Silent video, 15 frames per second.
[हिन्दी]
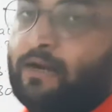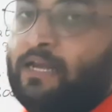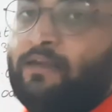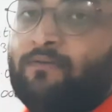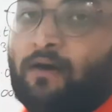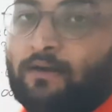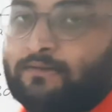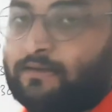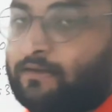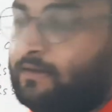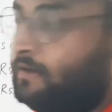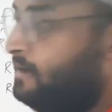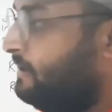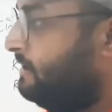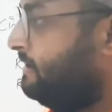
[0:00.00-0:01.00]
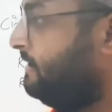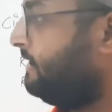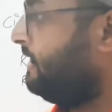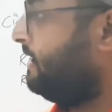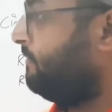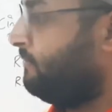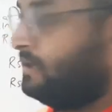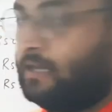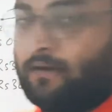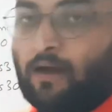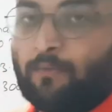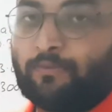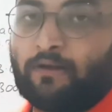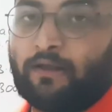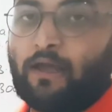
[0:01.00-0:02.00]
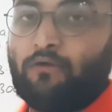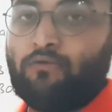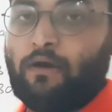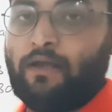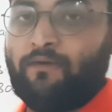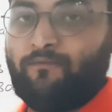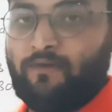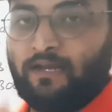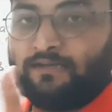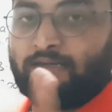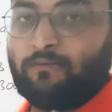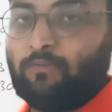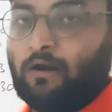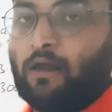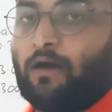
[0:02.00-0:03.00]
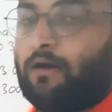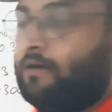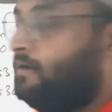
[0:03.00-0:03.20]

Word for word: बढ़ी वहाँ से ठीक है मतलब आपका क्या हुआ इन्फ्लेशन बढ़ा